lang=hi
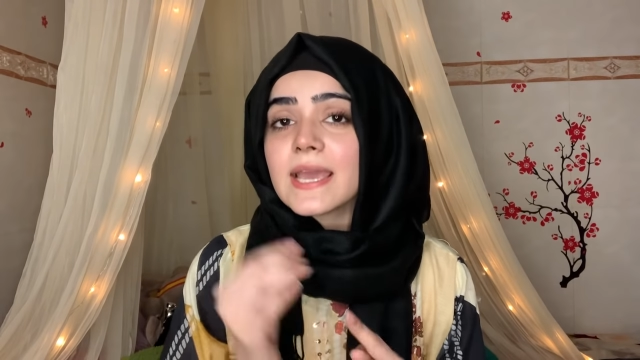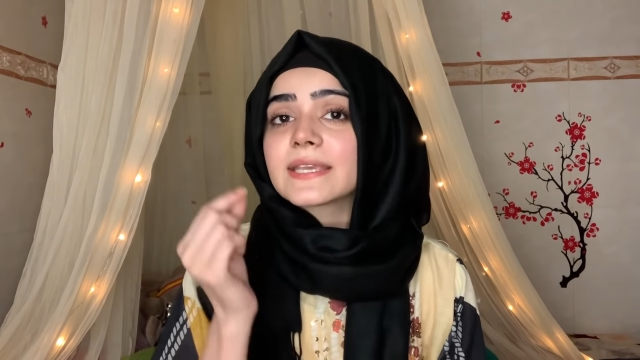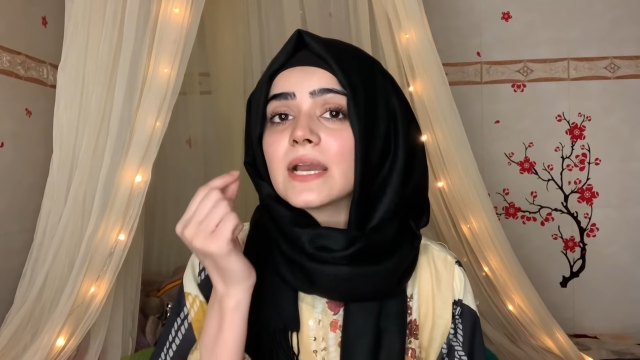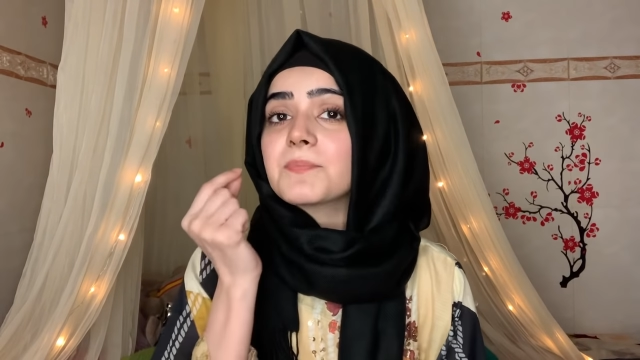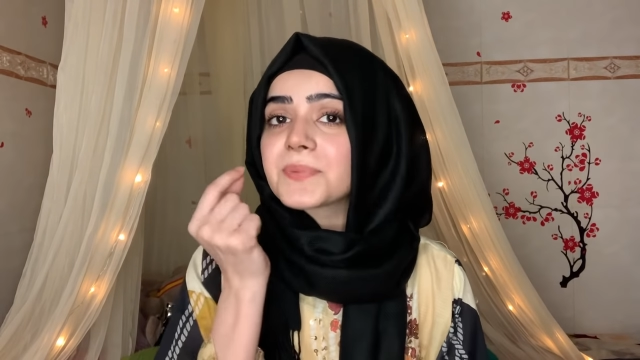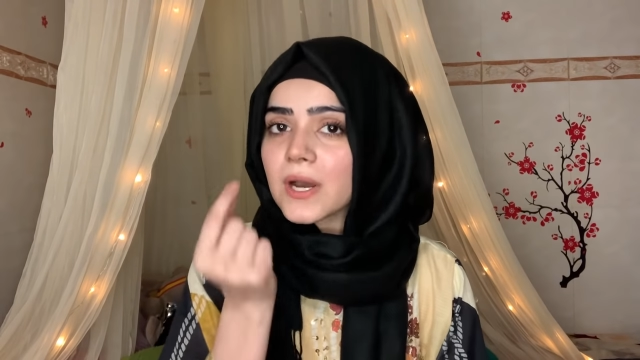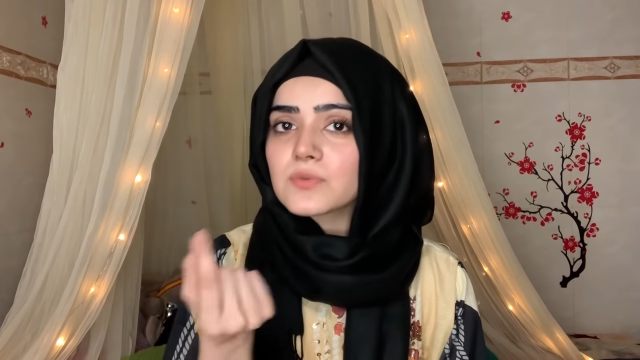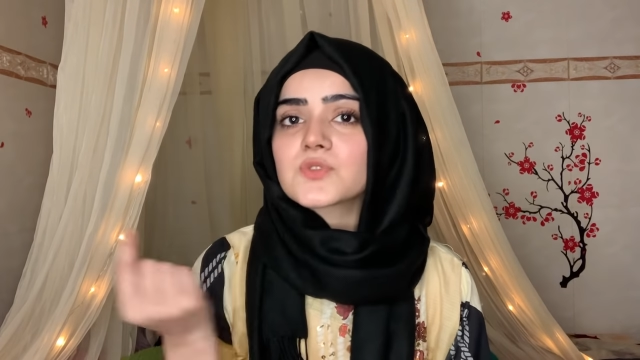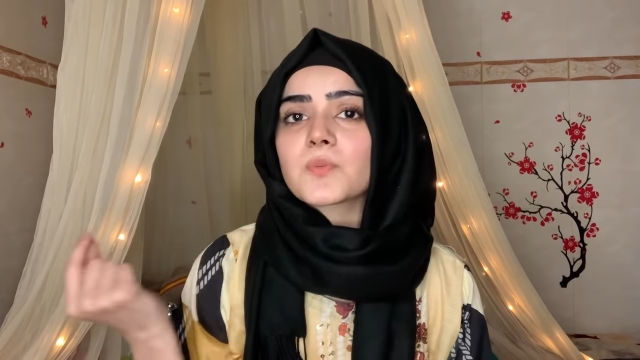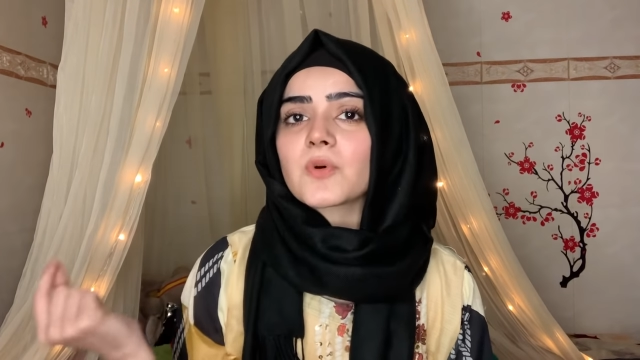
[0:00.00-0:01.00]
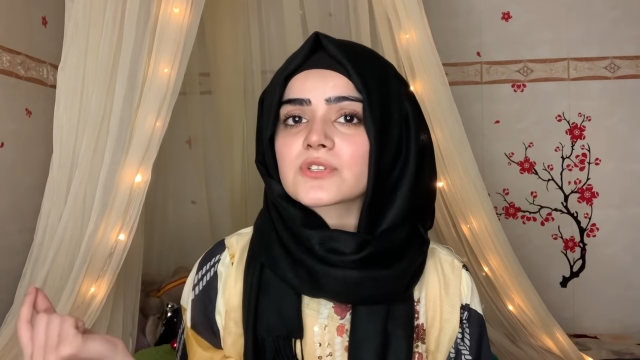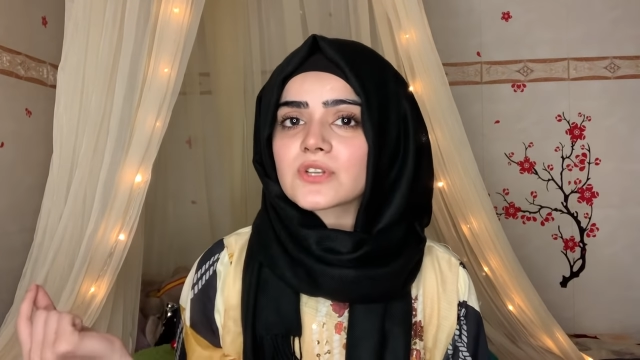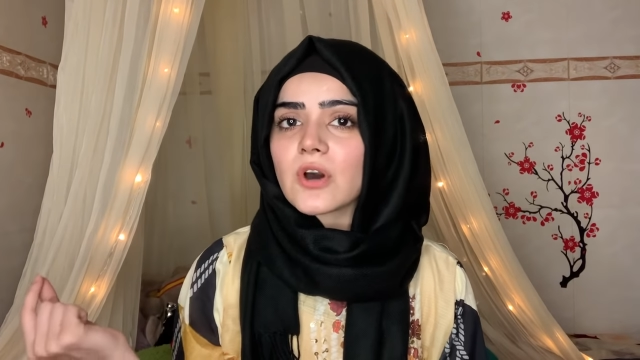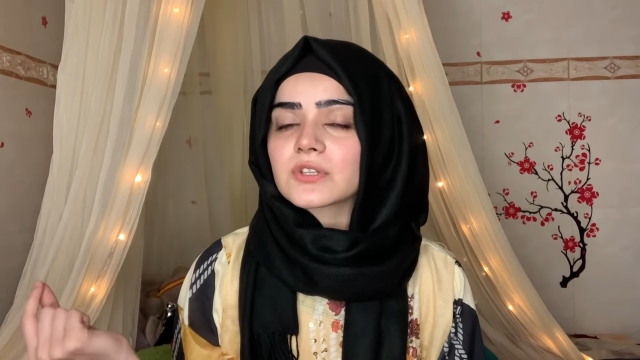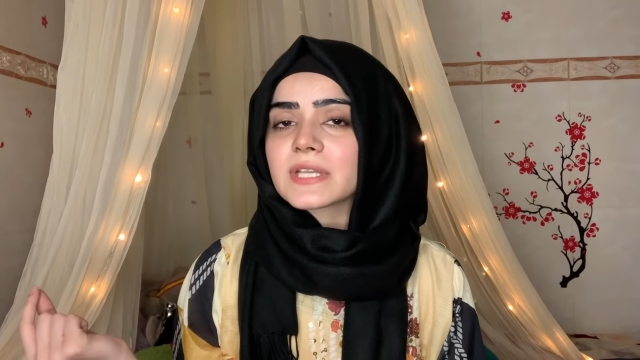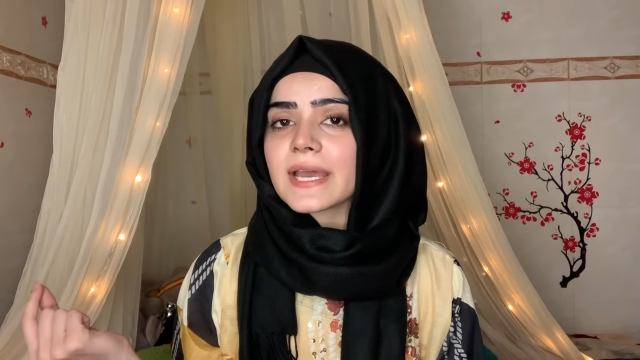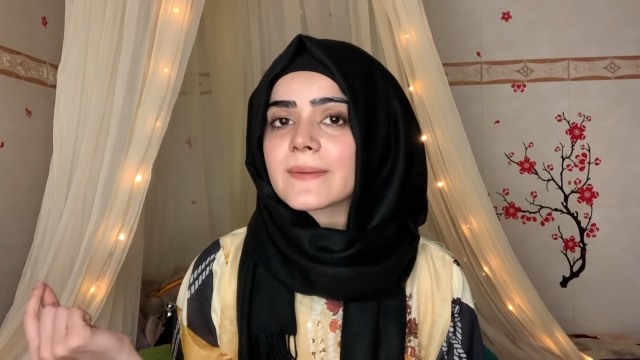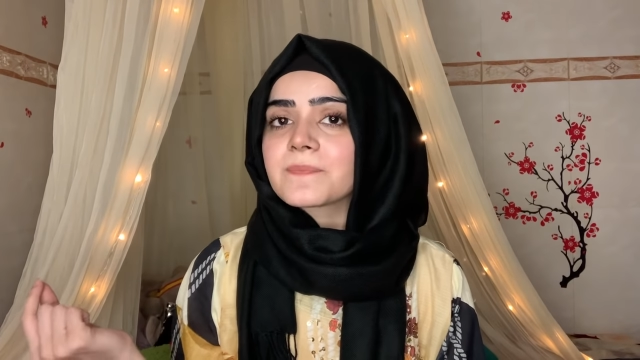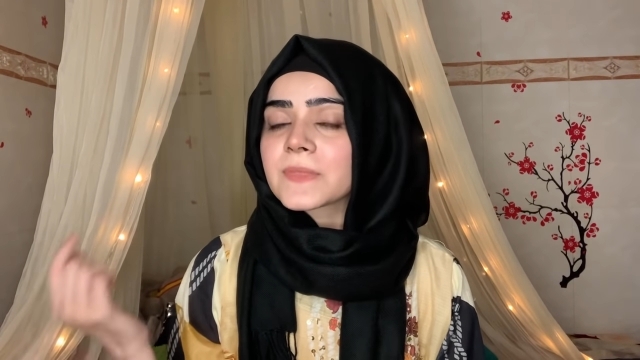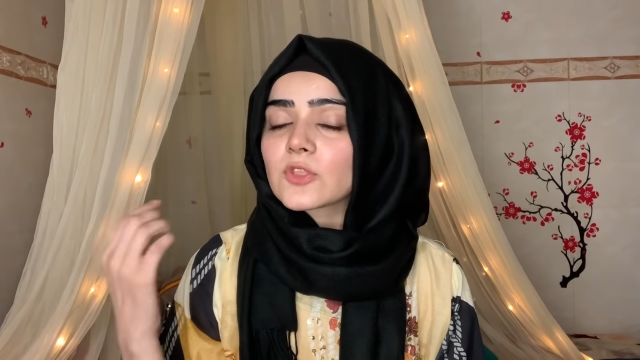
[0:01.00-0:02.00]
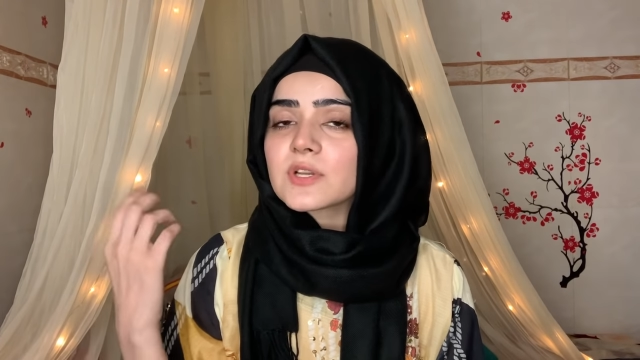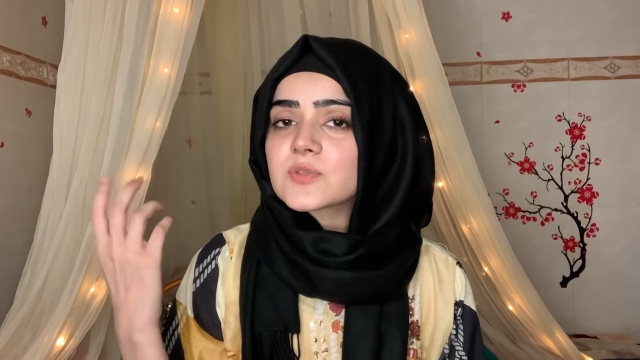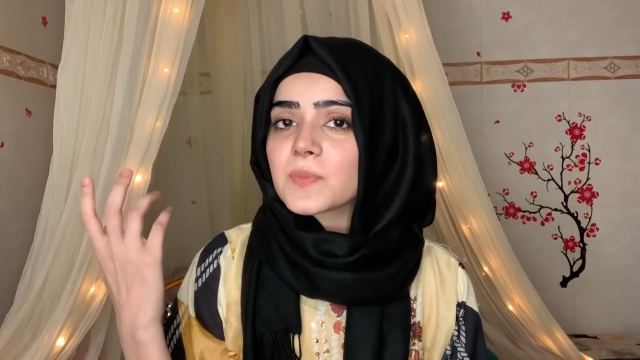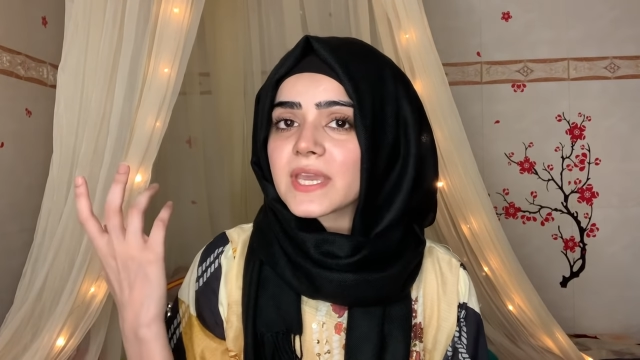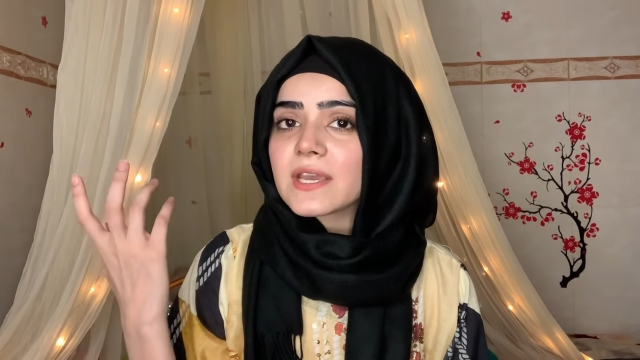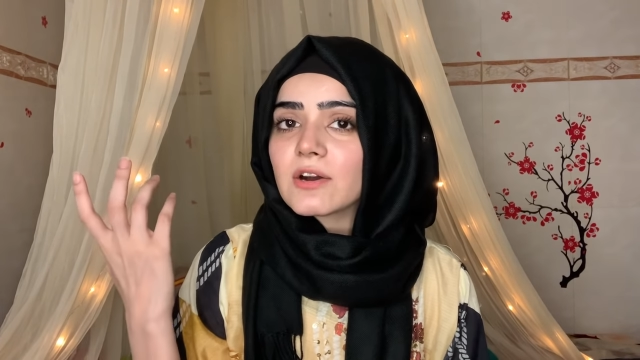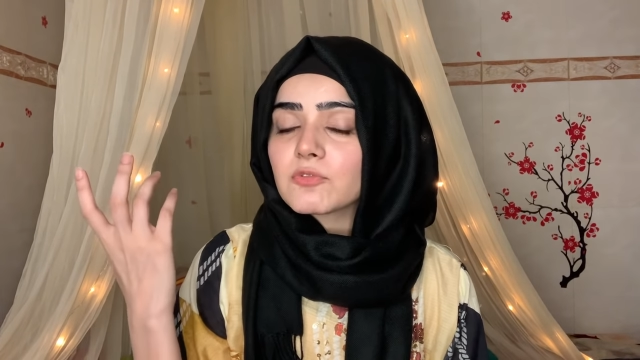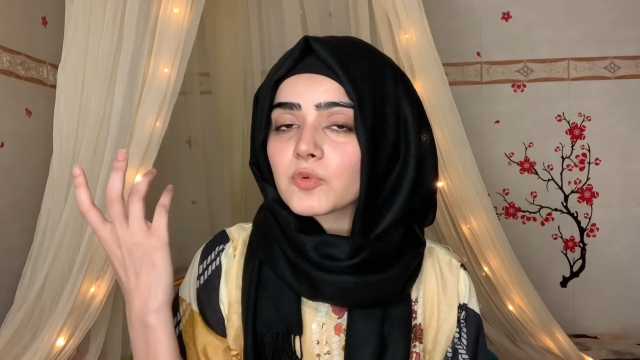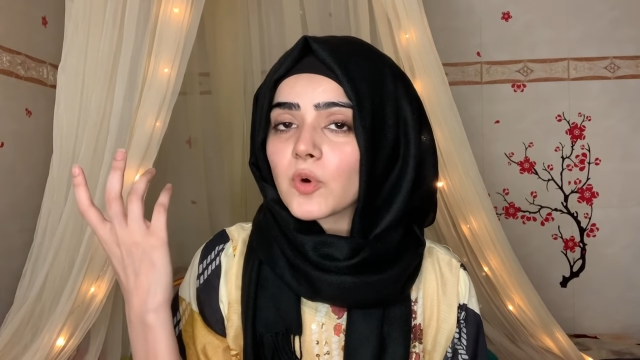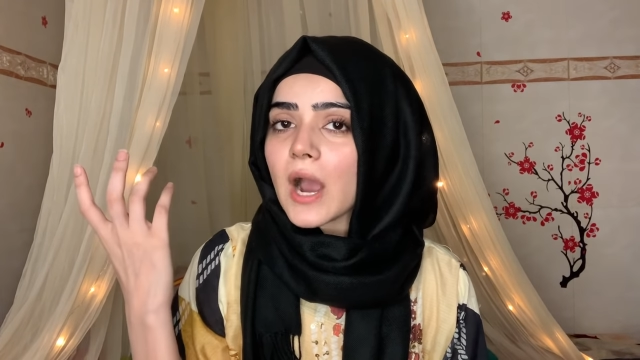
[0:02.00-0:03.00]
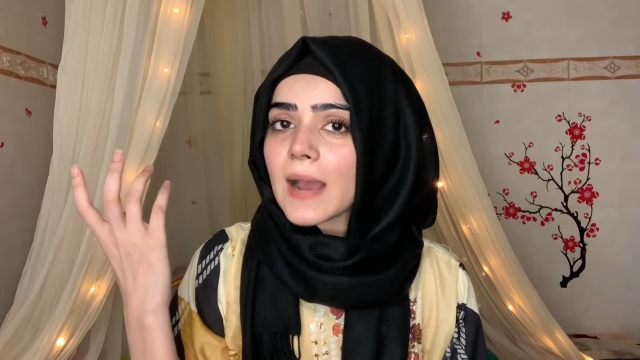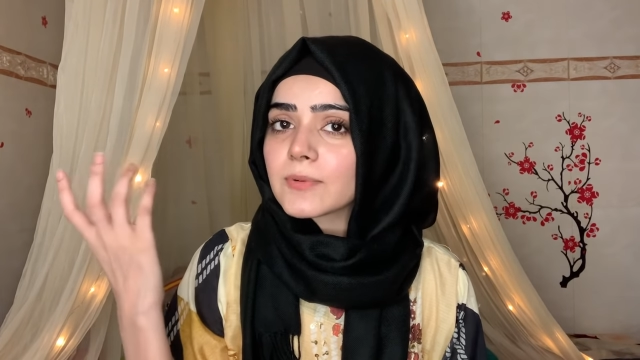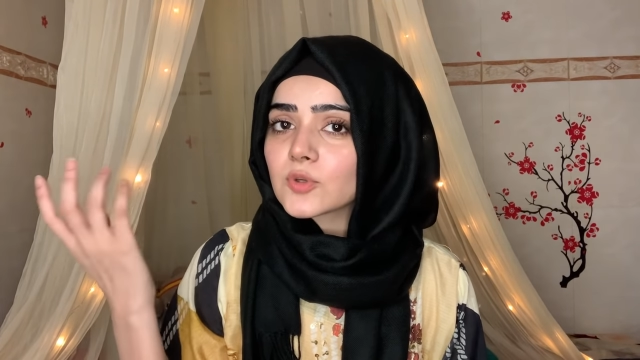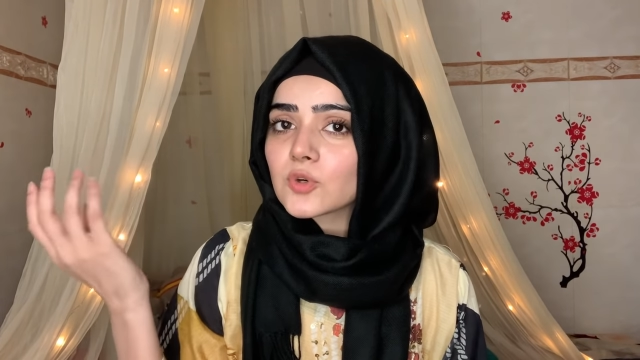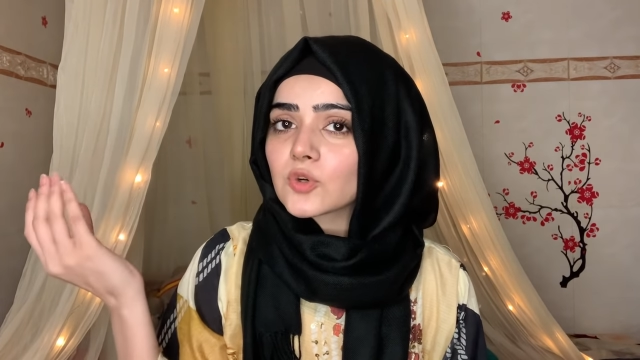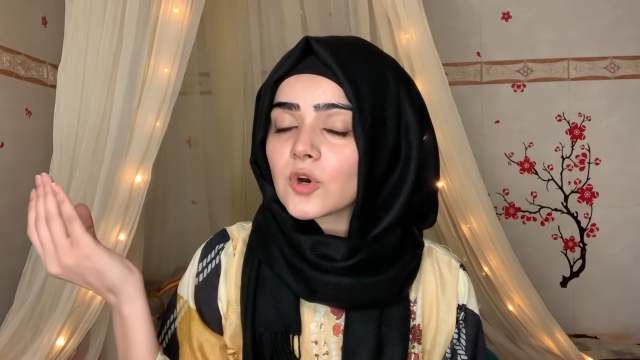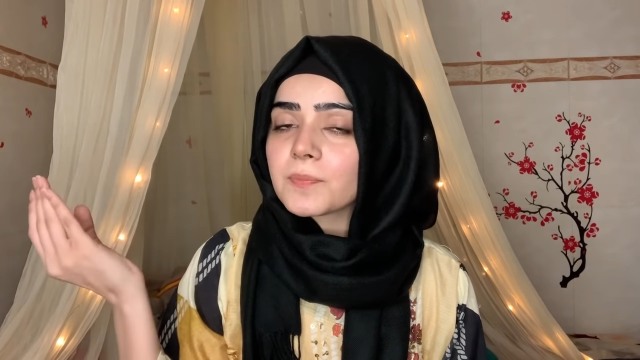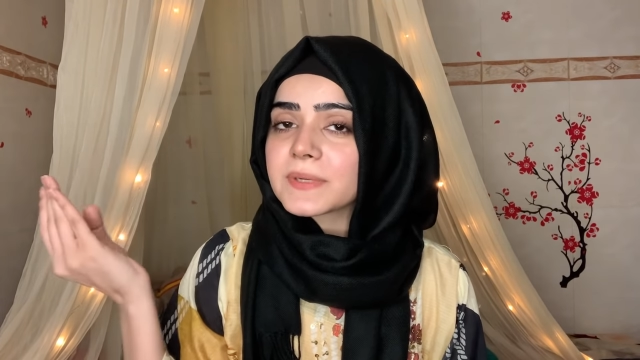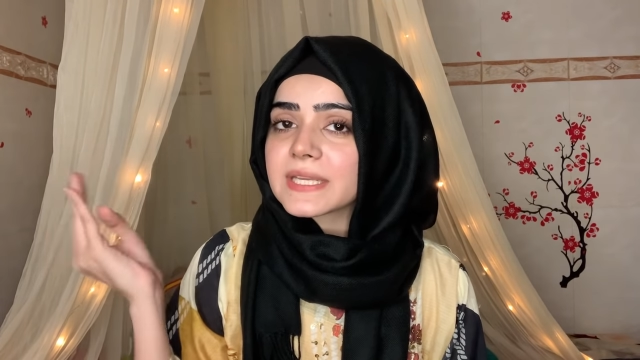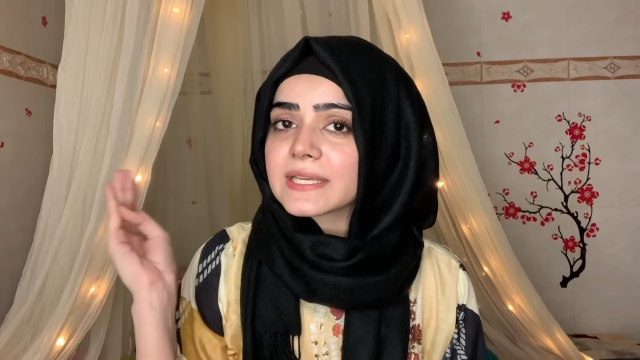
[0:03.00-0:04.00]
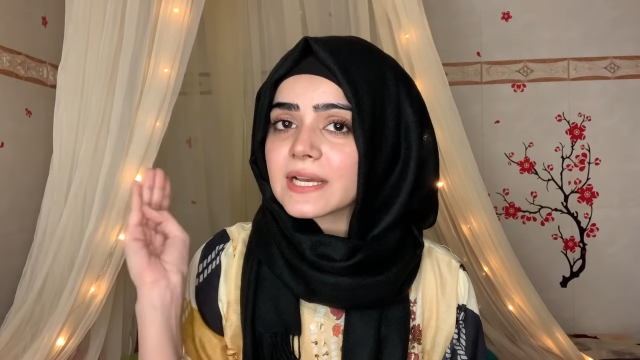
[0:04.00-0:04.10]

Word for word: या ब्राउन स्पॉट्स का होता है तो इसमें वो आप लोगों को अपनी